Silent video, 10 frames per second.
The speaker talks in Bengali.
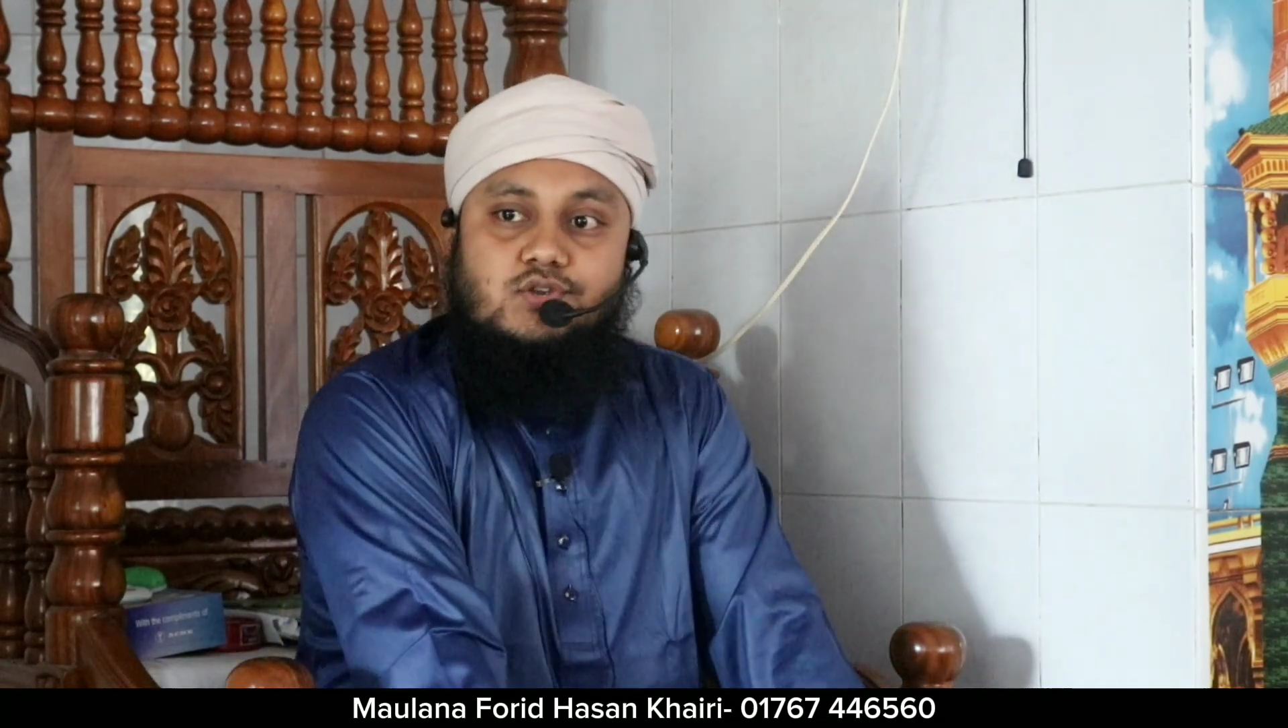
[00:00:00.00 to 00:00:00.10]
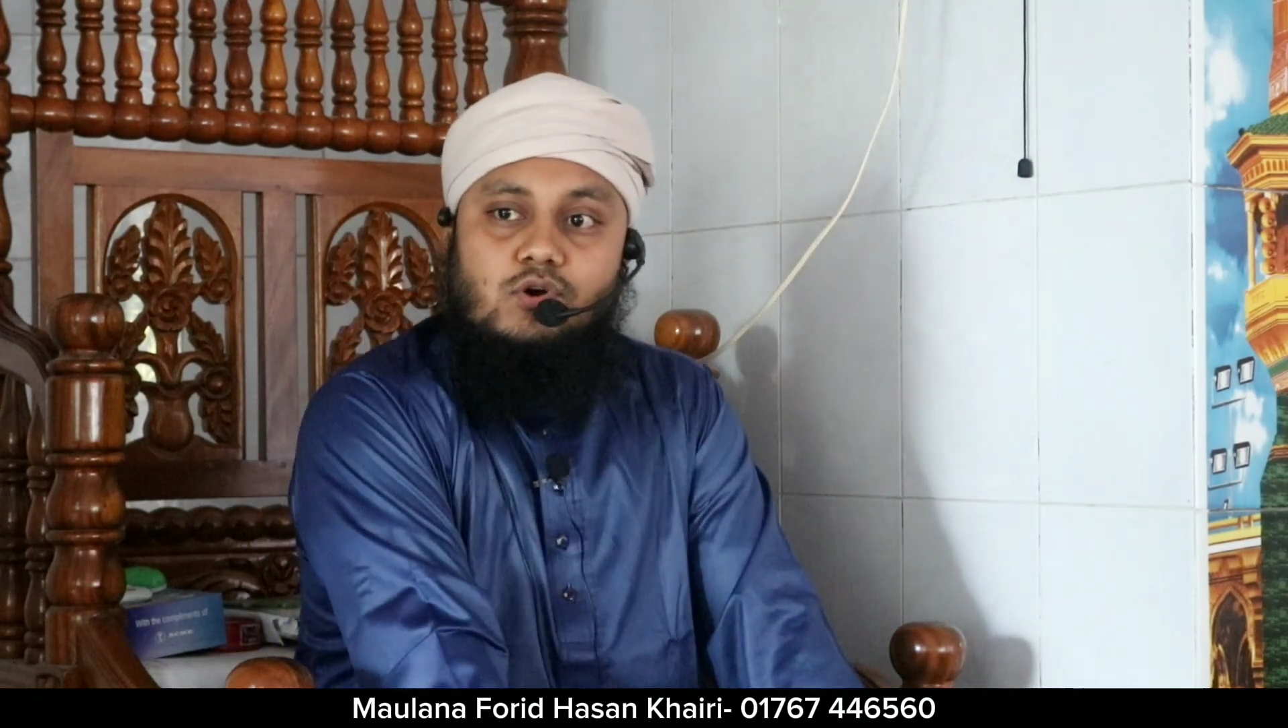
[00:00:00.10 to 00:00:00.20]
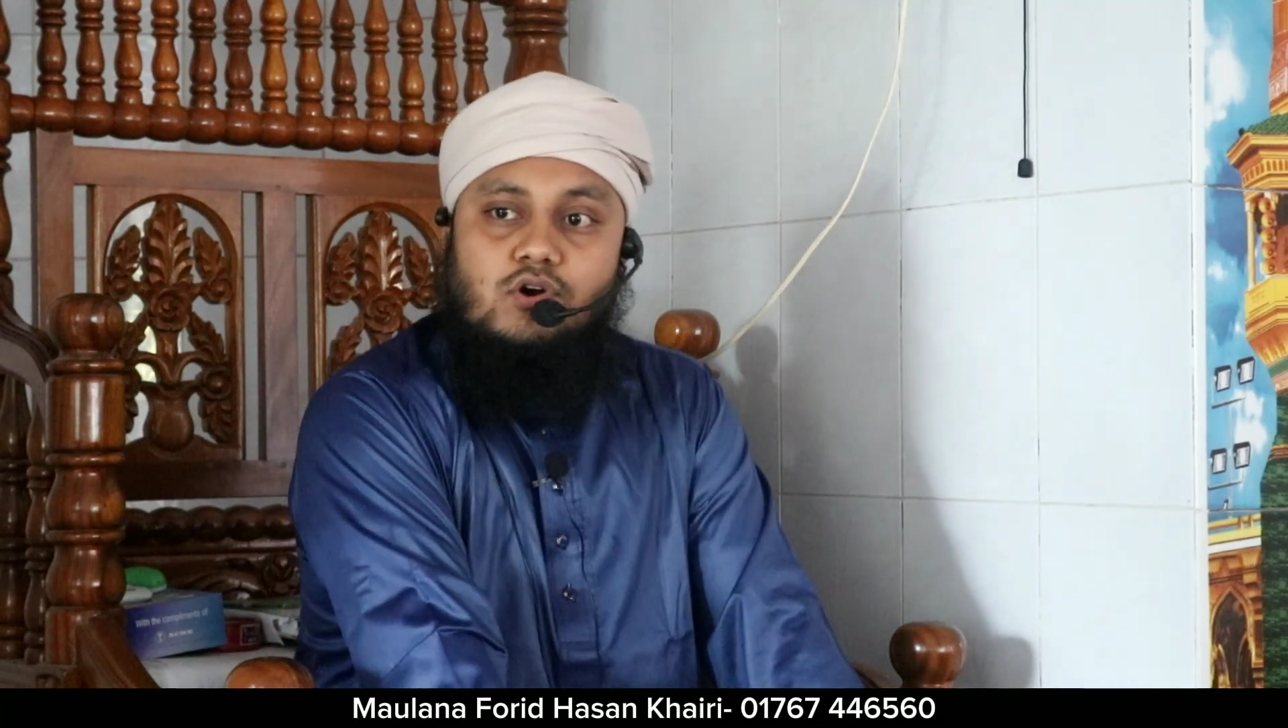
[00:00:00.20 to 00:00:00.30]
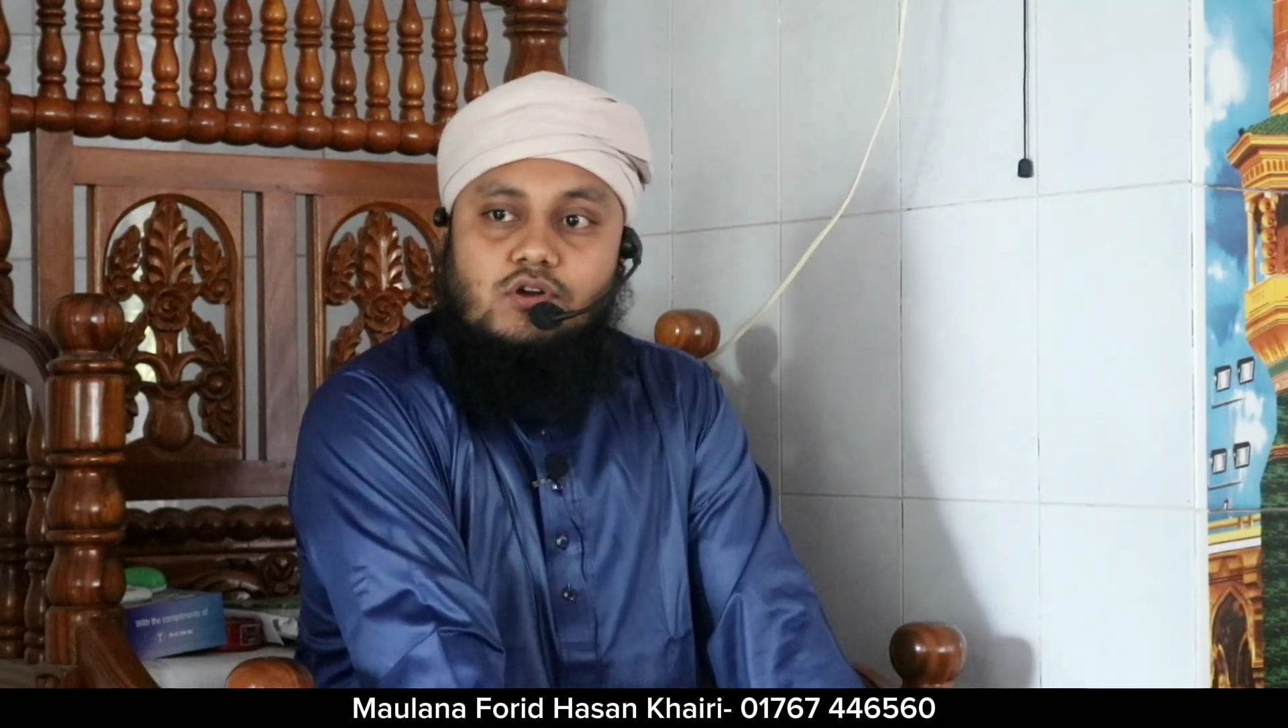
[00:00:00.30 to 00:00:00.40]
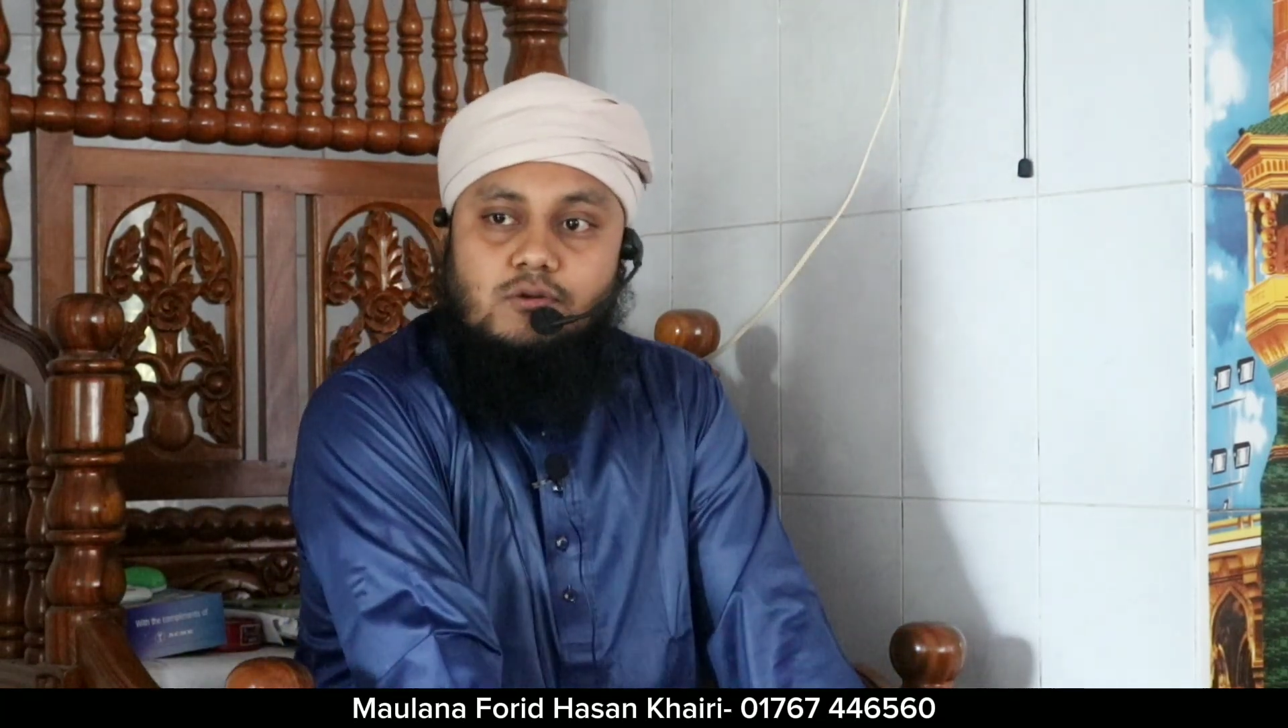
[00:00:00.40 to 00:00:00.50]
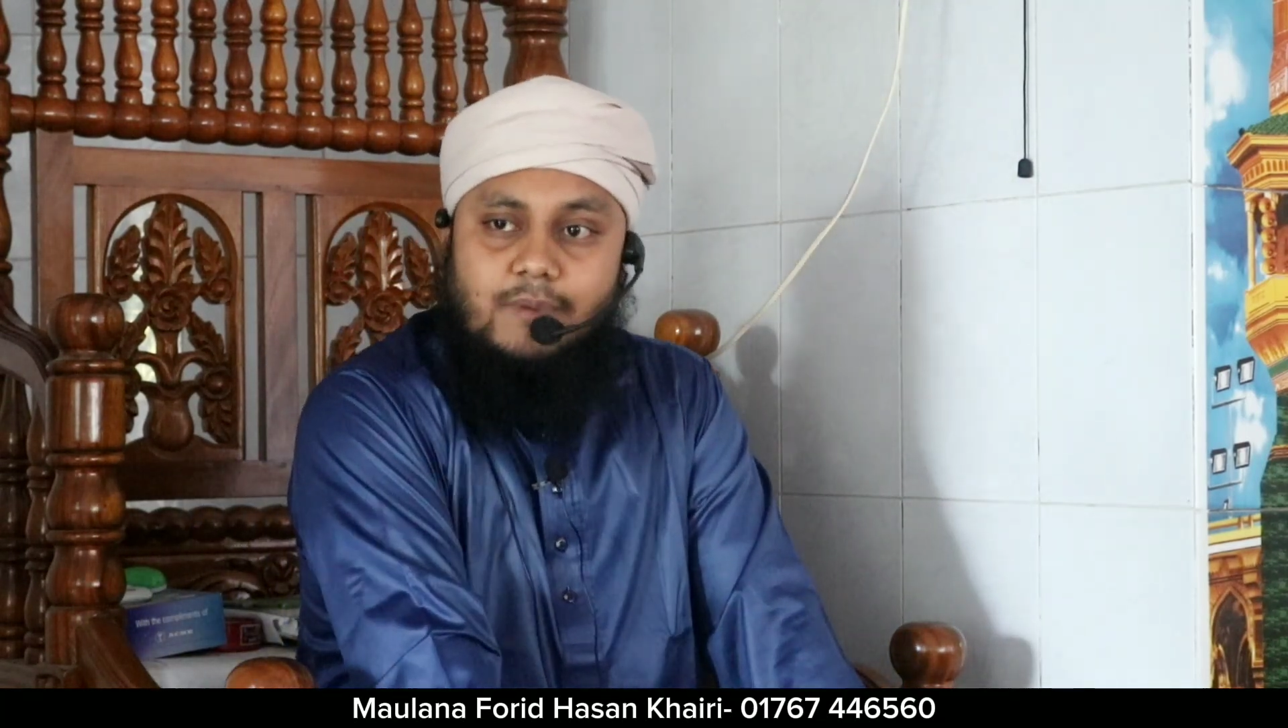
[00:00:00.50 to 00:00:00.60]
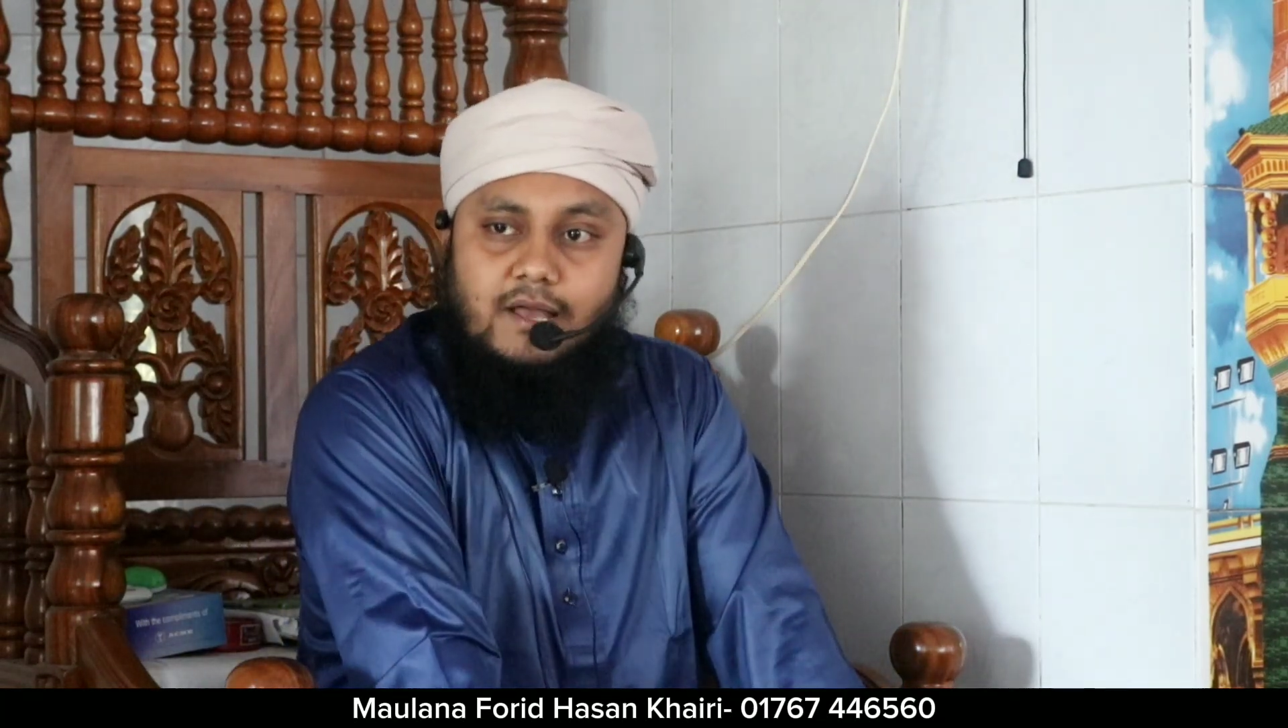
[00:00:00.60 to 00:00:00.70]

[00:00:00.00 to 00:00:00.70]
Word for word: শোক